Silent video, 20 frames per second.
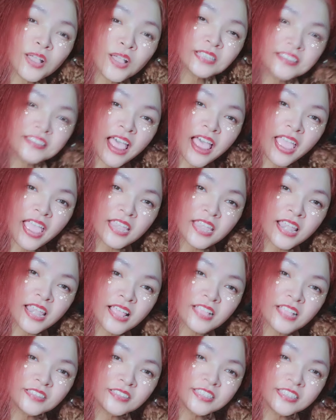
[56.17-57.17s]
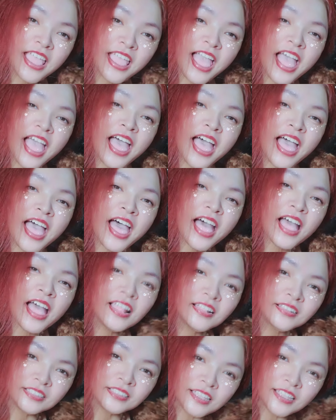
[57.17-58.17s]
在人间
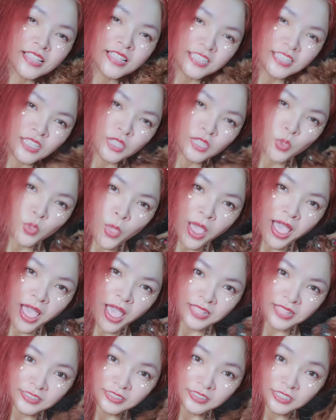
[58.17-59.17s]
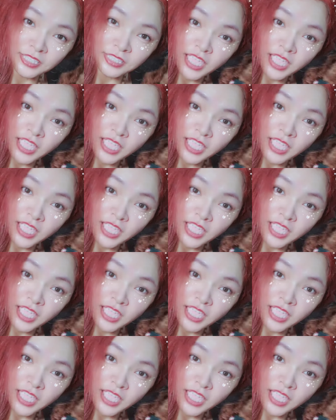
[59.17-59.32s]
的一万